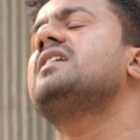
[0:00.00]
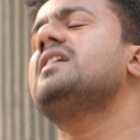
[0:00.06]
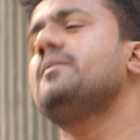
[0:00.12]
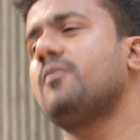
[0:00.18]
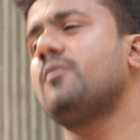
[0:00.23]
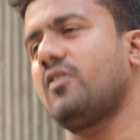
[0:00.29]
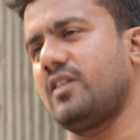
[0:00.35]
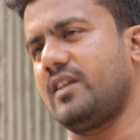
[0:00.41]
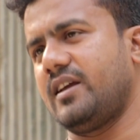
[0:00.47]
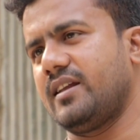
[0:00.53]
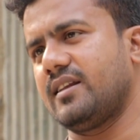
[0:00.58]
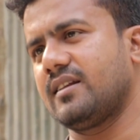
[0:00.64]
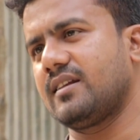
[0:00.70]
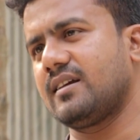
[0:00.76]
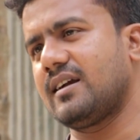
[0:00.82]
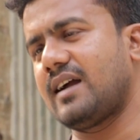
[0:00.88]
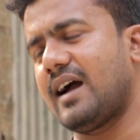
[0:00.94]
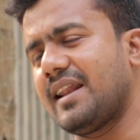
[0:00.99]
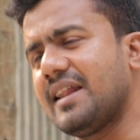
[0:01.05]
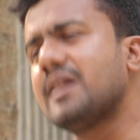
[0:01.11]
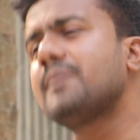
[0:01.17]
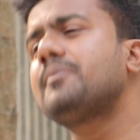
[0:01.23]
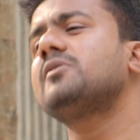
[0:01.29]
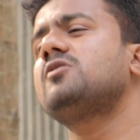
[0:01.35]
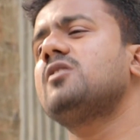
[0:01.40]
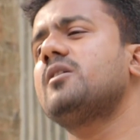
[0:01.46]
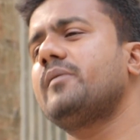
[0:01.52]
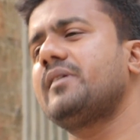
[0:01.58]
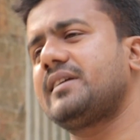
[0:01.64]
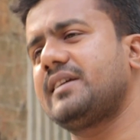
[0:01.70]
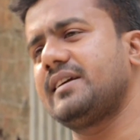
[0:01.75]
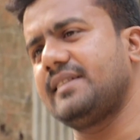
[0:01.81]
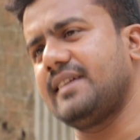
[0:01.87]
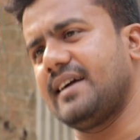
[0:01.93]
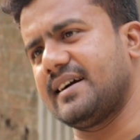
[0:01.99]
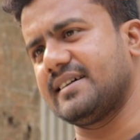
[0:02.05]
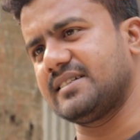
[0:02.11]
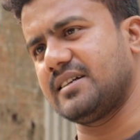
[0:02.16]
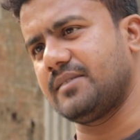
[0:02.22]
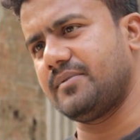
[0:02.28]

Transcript: বলেন কানের ভেতরে আবার কি দেখা যাবে